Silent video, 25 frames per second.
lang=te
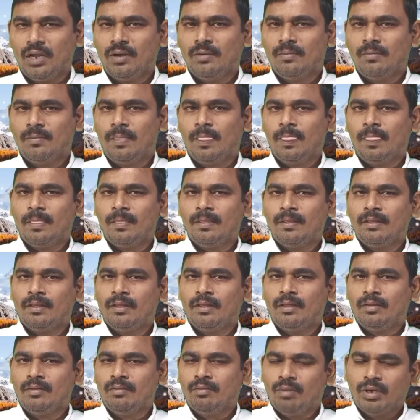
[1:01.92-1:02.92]
ఉన్నాను
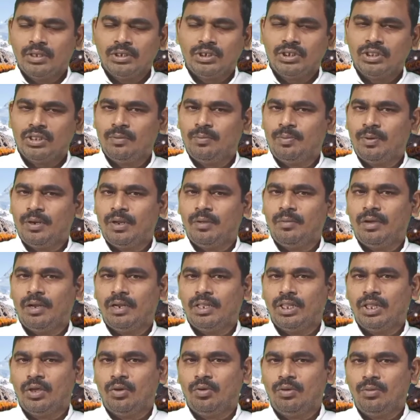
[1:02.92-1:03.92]
మంచిది
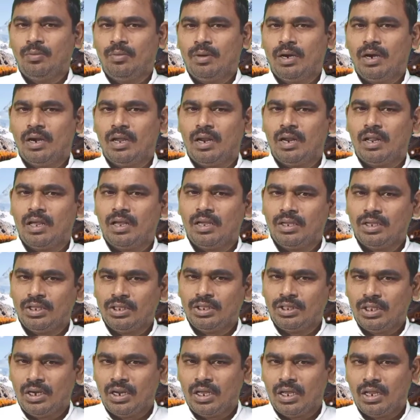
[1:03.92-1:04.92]
ప్రియమైన దేవుని బిడ్డారా
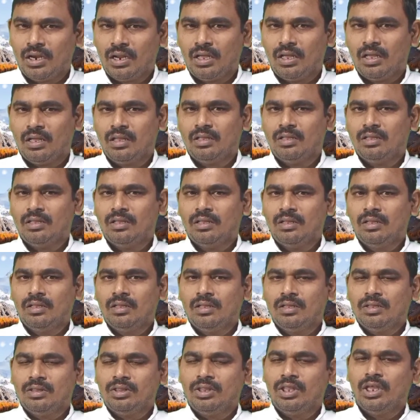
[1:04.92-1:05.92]
ఈ దినాన
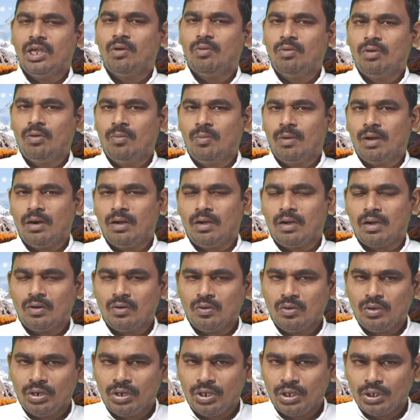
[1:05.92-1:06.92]
దేవుడు మనకు
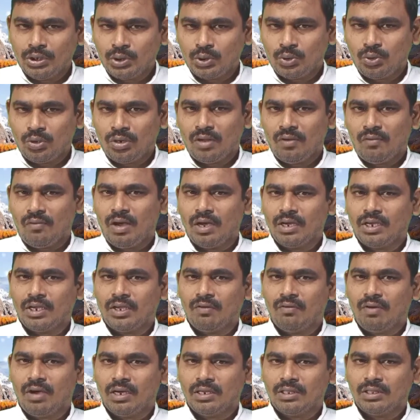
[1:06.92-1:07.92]
అనుగ్రహిస్తున్న
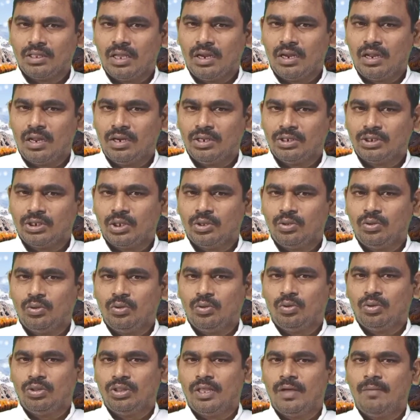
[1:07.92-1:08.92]
వాక్య వాగ్దానాన్ని
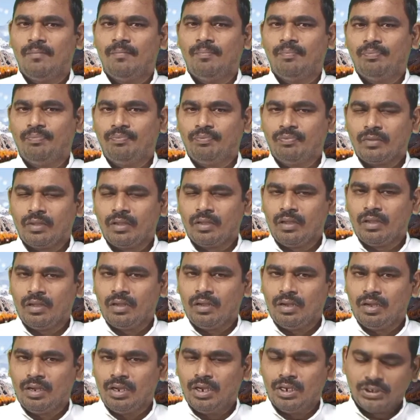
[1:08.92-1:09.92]
చదువుకుందాం
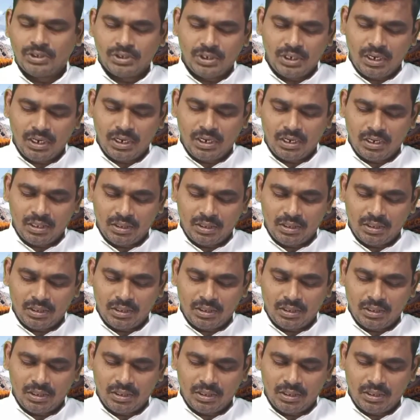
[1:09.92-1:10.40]
యషయ